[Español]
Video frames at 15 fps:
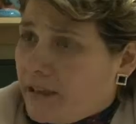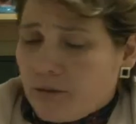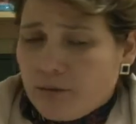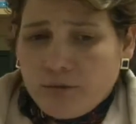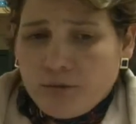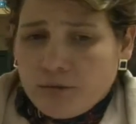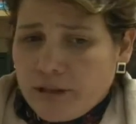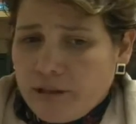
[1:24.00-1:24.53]

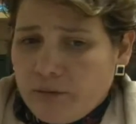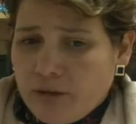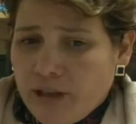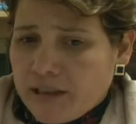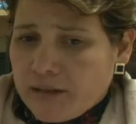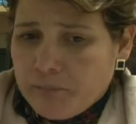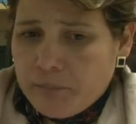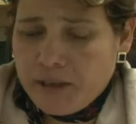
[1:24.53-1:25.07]
conocemos
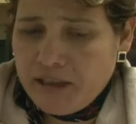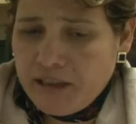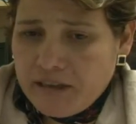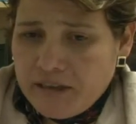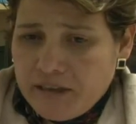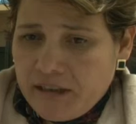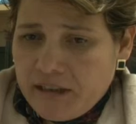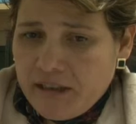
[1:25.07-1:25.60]

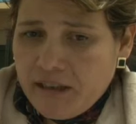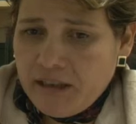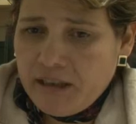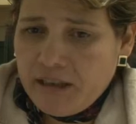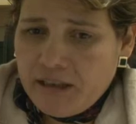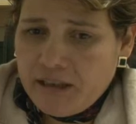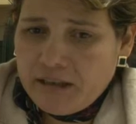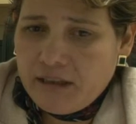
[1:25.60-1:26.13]
experiencias
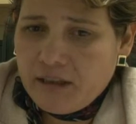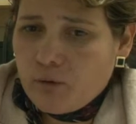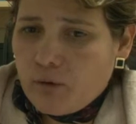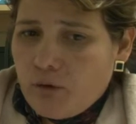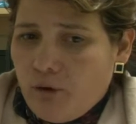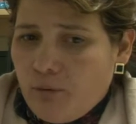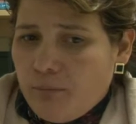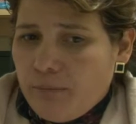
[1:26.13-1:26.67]
de
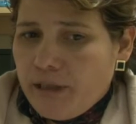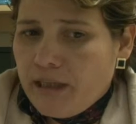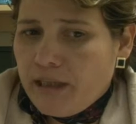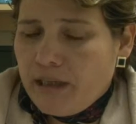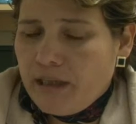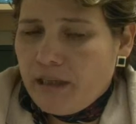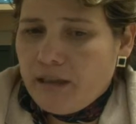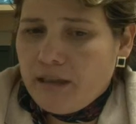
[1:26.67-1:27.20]

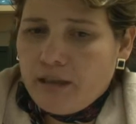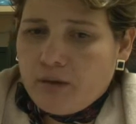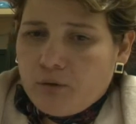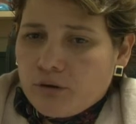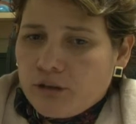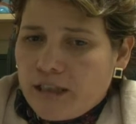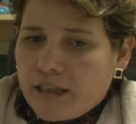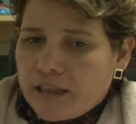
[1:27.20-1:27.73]
Colombia, de
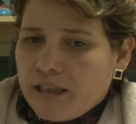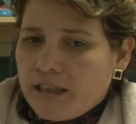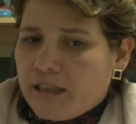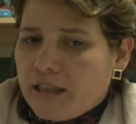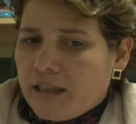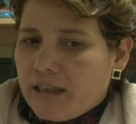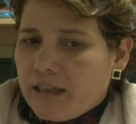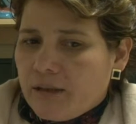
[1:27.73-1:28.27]
Costa
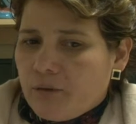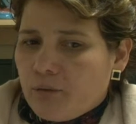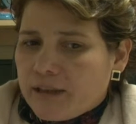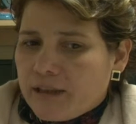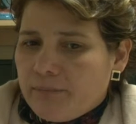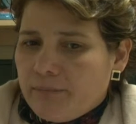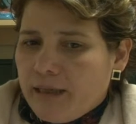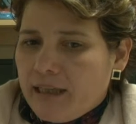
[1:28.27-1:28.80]
Rica, de
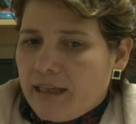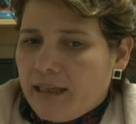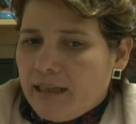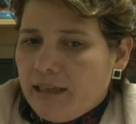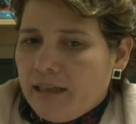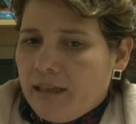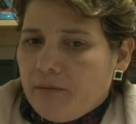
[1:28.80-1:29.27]
Guatemala,